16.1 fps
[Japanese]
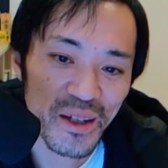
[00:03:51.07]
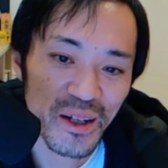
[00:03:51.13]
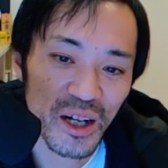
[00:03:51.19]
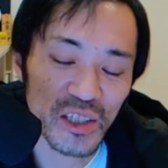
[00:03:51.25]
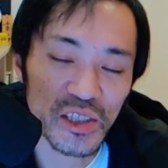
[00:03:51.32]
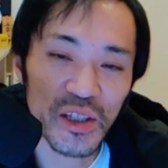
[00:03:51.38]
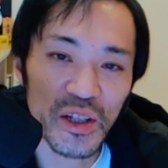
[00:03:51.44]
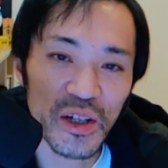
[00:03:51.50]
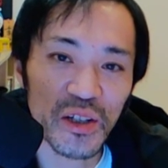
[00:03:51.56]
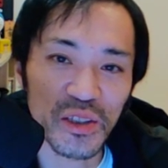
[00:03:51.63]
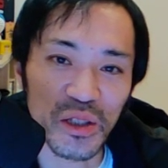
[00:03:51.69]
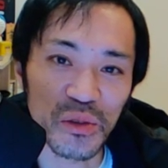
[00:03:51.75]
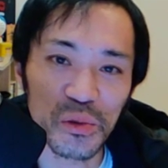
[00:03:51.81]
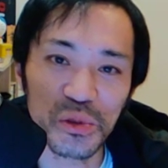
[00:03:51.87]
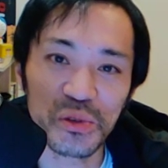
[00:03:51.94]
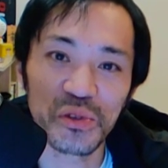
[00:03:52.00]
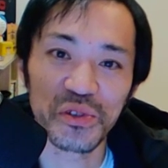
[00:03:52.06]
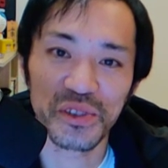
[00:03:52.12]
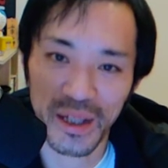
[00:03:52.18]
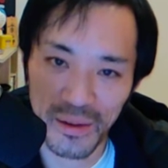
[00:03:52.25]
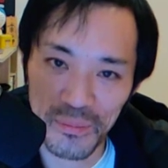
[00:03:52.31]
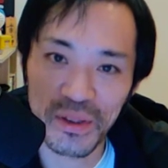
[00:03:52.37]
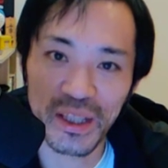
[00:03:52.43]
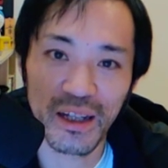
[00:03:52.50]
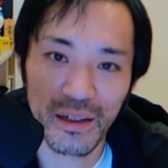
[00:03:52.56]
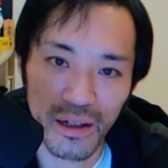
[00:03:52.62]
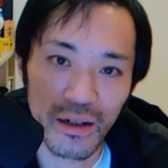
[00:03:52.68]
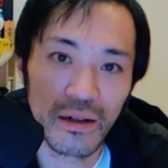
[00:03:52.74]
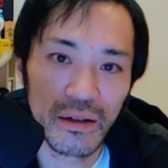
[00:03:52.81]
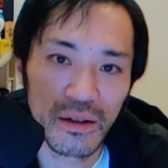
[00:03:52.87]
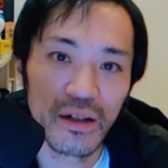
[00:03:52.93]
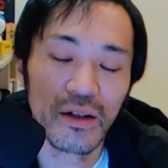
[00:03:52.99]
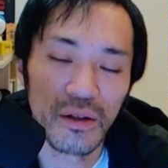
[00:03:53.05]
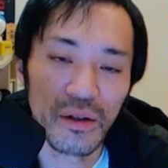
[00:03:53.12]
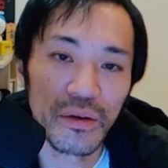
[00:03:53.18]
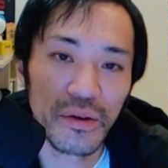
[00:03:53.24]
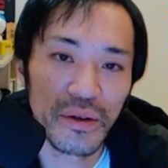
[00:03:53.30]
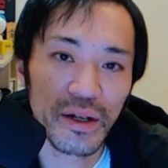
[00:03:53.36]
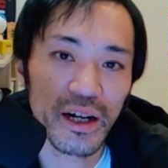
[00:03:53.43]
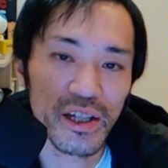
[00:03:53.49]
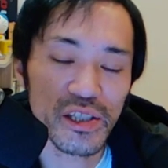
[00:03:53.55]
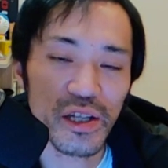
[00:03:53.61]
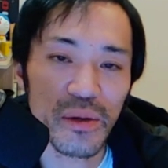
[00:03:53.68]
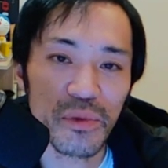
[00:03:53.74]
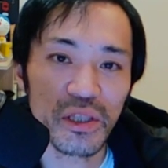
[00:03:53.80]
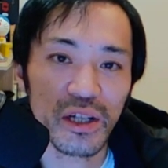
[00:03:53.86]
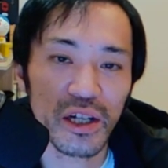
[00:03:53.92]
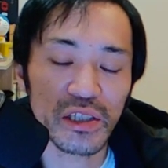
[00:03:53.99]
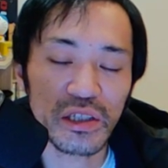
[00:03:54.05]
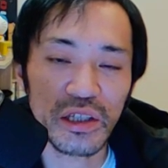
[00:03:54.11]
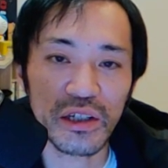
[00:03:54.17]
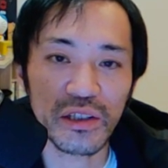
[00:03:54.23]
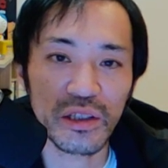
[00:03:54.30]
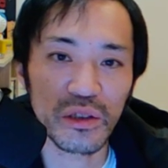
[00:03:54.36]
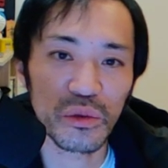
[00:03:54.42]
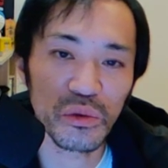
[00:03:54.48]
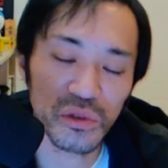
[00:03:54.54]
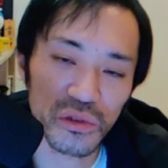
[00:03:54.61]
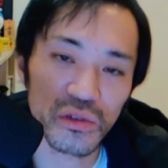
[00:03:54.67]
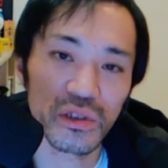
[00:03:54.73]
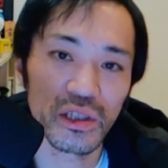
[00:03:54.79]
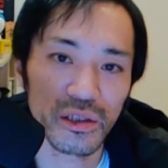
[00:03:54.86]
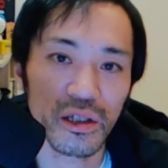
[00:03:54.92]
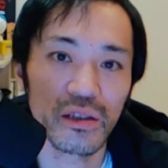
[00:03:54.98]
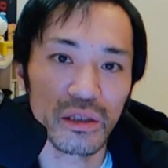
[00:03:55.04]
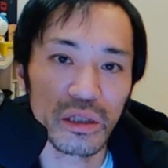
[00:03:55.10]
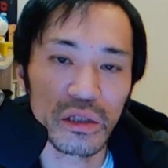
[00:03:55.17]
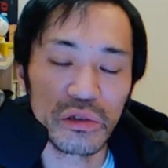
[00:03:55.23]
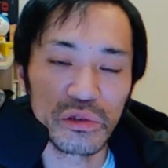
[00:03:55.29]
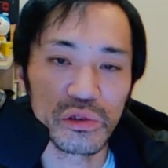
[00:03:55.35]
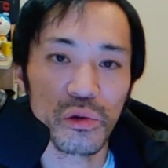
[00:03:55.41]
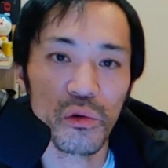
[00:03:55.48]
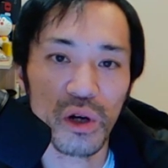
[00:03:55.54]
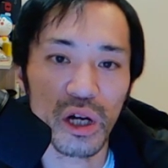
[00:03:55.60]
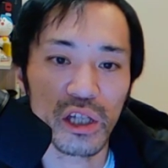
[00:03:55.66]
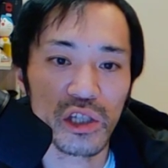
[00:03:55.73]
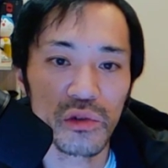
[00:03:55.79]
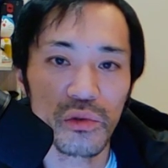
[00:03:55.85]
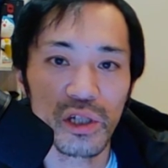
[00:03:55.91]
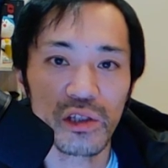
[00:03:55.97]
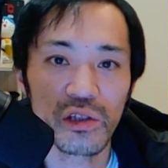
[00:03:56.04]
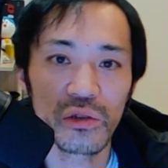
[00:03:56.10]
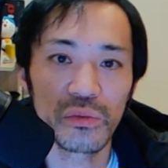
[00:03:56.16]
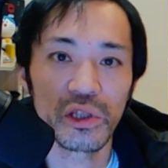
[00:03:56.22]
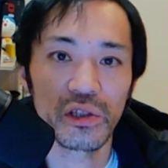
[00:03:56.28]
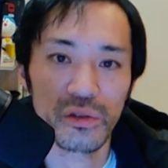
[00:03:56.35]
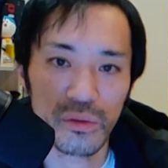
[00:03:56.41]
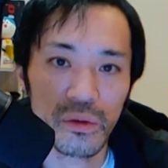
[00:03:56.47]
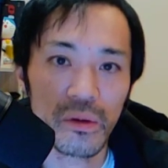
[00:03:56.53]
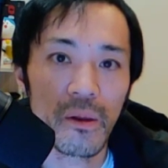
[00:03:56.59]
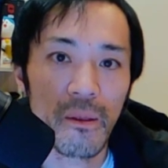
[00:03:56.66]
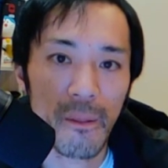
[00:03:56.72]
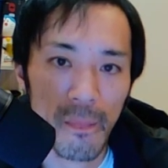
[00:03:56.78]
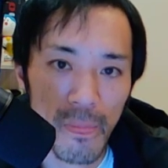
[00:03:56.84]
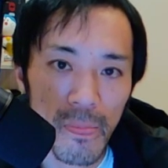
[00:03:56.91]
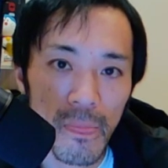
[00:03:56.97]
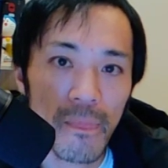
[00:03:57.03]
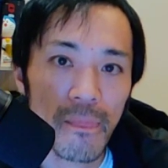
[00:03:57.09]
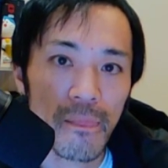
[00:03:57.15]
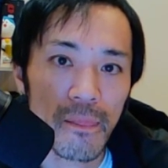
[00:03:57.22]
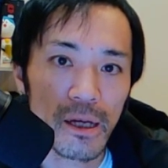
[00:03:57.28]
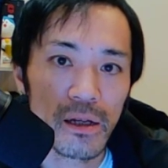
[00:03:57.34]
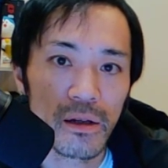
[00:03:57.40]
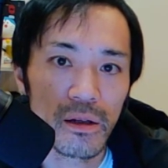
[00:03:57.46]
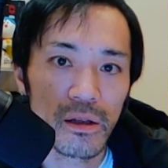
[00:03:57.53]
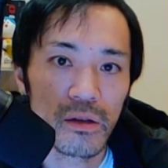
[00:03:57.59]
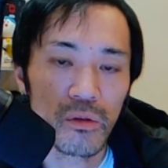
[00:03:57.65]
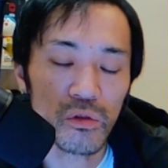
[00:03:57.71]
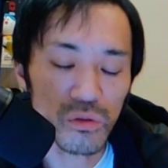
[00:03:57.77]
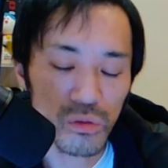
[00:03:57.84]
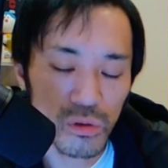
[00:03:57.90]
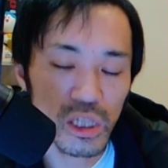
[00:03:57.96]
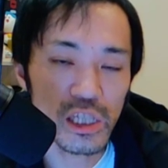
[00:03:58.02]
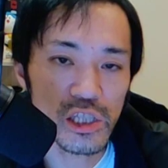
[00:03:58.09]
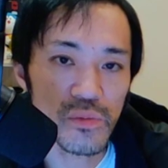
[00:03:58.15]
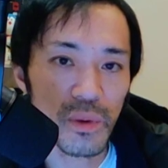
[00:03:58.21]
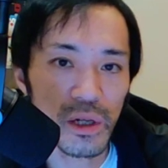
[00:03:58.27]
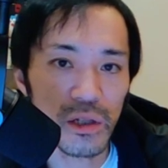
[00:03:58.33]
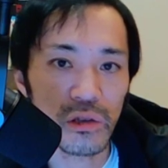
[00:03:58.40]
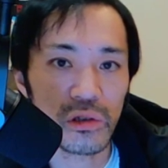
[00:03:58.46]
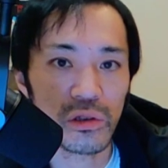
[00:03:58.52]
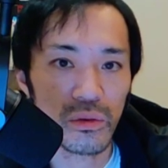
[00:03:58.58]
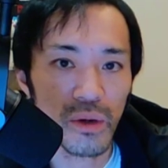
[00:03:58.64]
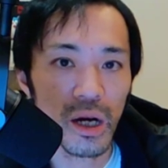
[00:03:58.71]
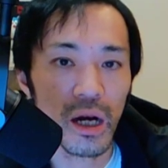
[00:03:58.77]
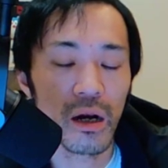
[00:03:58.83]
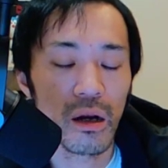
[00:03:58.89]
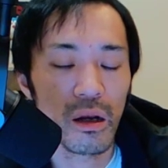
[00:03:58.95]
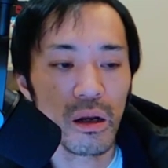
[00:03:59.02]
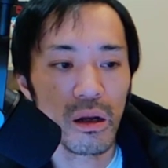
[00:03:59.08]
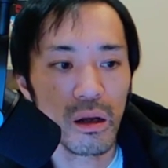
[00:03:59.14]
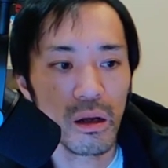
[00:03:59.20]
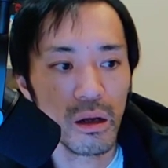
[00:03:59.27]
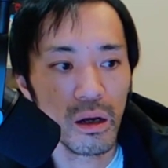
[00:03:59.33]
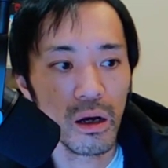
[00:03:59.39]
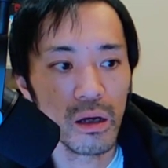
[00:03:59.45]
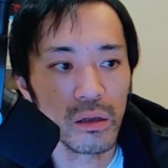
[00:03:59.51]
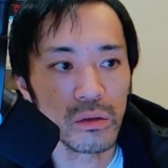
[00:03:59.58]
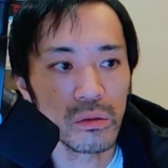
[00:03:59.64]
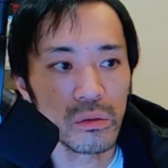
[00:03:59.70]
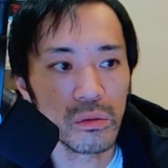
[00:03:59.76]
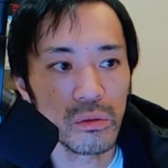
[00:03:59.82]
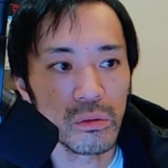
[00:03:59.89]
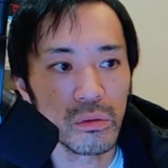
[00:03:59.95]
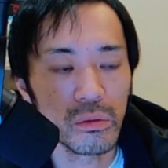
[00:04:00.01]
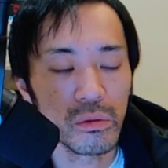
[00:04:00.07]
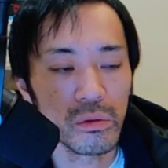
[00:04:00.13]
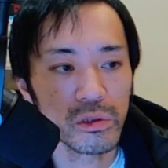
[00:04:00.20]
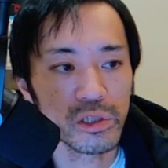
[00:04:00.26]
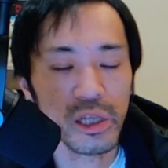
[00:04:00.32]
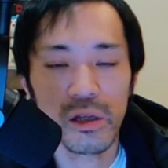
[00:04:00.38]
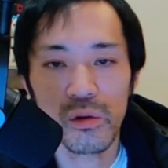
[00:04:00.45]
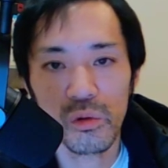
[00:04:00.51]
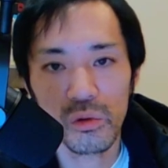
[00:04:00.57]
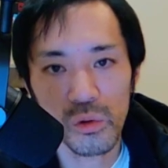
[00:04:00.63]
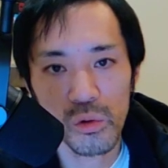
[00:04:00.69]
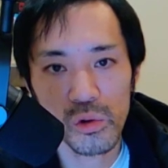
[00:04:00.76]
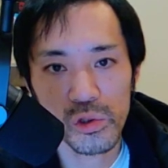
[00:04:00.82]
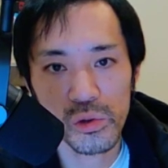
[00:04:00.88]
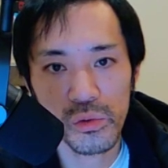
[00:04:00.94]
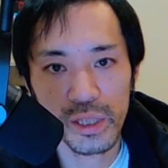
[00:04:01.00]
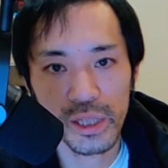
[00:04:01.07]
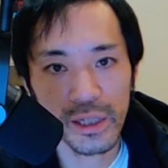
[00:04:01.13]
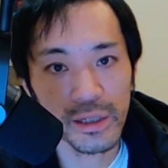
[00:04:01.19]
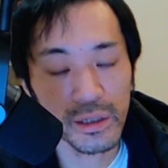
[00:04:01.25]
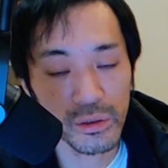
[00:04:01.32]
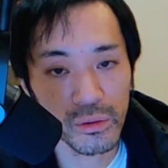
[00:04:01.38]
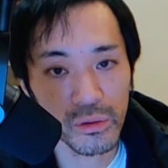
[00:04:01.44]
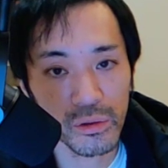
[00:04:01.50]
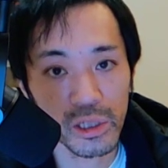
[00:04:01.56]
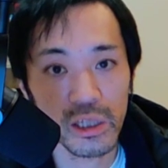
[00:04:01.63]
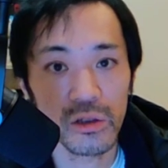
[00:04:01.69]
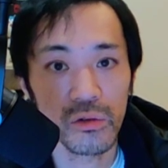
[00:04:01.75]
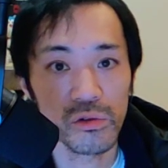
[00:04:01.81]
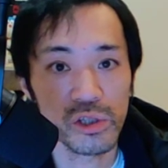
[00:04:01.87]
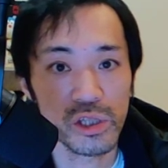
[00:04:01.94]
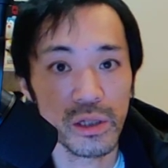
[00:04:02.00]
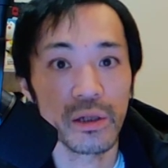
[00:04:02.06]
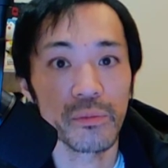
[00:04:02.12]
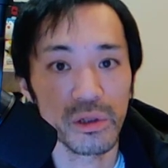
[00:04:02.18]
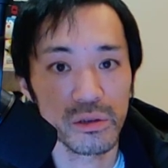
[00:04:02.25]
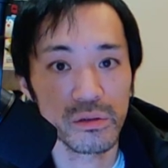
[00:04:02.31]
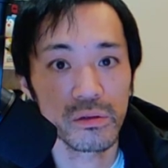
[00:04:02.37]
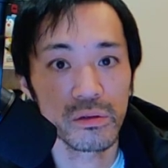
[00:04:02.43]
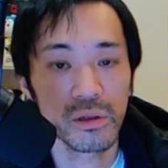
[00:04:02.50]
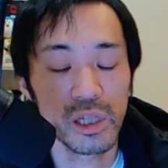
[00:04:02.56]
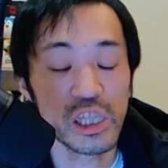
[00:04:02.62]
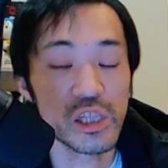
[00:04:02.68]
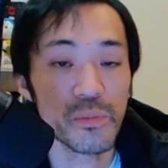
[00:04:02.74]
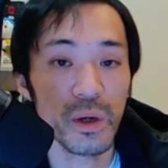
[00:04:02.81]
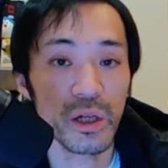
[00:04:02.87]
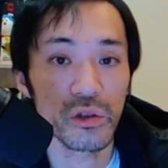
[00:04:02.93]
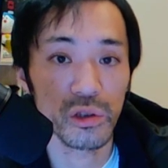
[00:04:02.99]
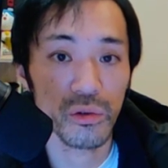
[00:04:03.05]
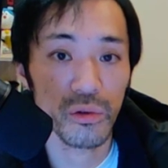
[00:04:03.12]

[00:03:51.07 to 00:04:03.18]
稼げなかったらどうするんですかみたいな会社辞めて稼げなかったらどうするんですかっていう層が9割9分でしょ。本当に1%の人はあの成功の保証はないけど起業してきます。1%の人